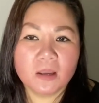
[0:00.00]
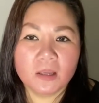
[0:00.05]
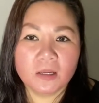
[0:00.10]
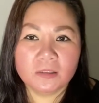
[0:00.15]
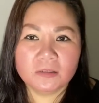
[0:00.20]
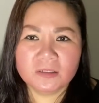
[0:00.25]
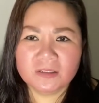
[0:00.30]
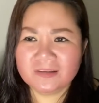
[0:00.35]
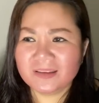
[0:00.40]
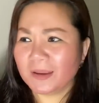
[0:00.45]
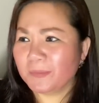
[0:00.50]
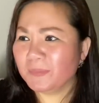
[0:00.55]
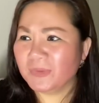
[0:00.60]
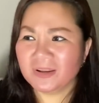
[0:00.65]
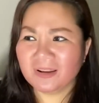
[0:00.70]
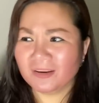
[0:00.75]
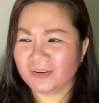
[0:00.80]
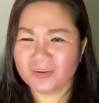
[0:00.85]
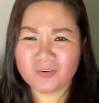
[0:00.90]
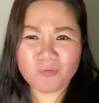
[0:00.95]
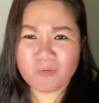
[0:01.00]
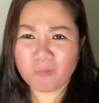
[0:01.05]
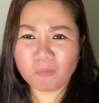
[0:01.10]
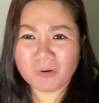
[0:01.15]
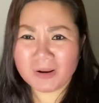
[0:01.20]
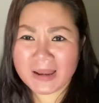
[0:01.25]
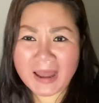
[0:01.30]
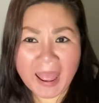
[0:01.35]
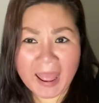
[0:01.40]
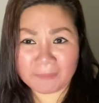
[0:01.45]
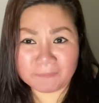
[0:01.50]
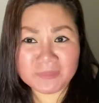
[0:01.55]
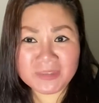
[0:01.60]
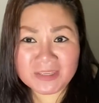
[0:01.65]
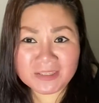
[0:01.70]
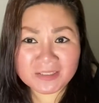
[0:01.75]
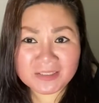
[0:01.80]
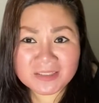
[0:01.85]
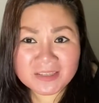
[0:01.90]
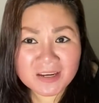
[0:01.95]
thì vậy mà thị cũng không có làm
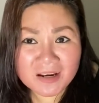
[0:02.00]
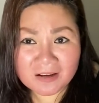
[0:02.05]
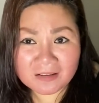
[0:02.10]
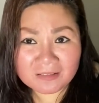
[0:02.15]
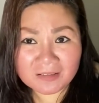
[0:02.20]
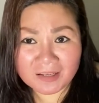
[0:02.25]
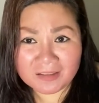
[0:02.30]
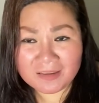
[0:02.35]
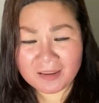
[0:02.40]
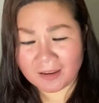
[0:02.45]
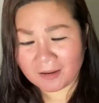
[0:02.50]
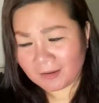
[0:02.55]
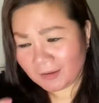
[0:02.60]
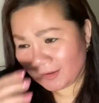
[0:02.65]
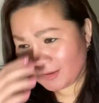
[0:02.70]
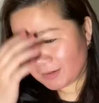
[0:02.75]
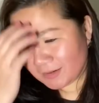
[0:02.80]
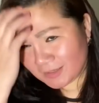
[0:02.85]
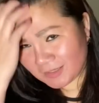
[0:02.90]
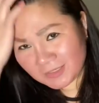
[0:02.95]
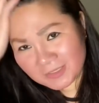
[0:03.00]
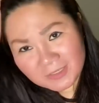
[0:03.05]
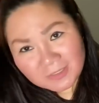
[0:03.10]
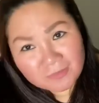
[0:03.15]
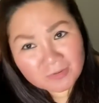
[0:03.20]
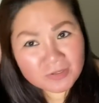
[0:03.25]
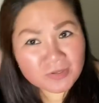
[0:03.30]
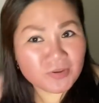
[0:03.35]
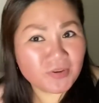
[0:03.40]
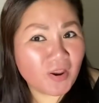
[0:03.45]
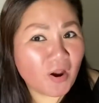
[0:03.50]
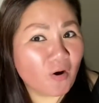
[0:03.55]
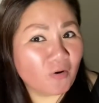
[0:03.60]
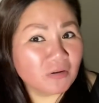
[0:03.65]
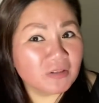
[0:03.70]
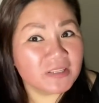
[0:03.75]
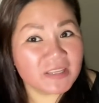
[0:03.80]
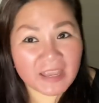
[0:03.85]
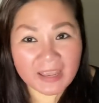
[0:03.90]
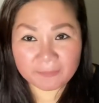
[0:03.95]
gì hết trơn cả nhà thị chỉ có
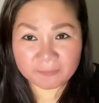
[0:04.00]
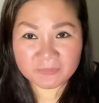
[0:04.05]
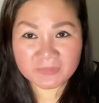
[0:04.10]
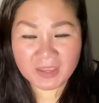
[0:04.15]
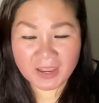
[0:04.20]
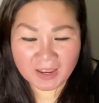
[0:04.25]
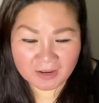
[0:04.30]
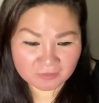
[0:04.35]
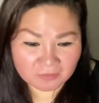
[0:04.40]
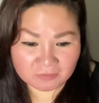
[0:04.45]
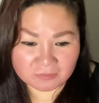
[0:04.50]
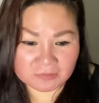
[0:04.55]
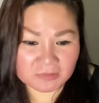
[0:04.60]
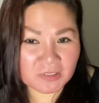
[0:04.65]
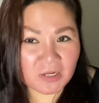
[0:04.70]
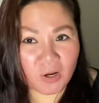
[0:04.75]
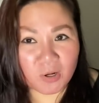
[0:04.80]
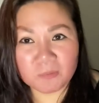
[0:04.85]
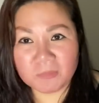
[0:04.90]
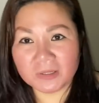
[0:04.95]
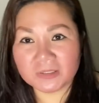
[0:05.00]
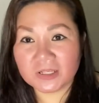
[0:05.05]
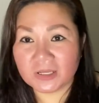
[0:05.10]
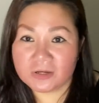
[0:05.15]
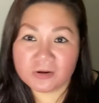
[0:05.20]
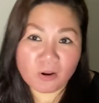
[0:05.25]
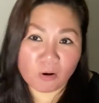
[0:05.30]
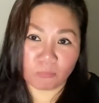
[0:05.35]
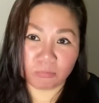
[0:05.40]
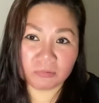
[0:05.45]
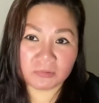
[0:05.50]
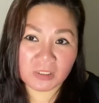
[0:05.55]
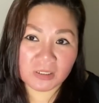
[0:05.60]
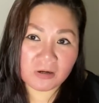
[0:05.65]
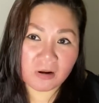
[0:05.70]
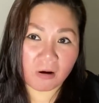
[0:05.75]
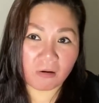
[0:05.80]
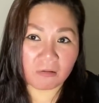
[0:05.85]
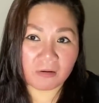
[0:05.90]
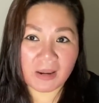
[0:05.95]
dọn dẹp nhà cửa thôi mà thị đụng tới
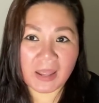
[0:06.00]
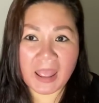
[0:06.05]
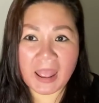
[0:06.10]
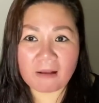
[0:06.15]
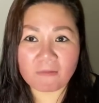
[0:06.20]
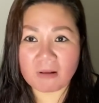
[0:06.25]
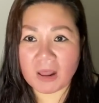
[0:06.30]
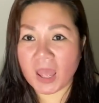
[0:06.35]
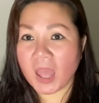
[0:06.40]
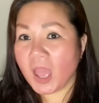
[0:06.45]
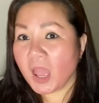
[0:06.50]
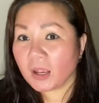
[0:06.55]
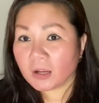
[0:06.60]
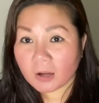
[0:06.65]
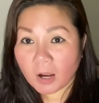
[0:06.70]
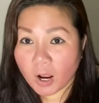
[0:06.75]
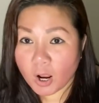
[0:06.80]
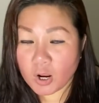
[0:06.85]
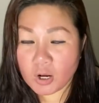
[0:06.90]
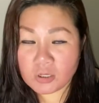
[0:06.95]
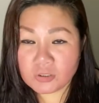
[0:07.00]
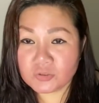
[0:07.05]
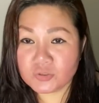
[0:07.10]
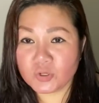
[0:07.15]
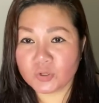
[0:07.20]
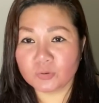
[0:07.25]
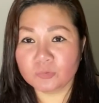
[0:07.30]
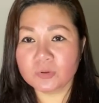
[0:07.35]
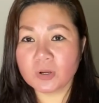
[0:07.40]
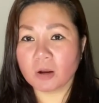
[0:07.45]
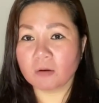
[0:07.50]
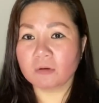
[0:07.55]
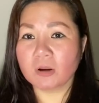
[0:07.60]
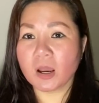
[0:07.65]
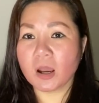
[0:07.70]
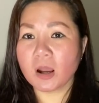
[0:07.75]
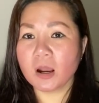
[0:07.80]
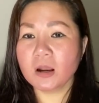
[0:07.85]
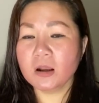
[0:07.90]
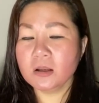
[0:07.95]
đồ nào là khó chịu đồ
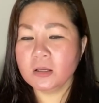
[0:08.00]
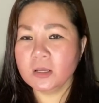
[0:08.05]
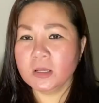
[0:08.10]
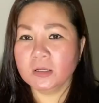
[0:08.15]
đó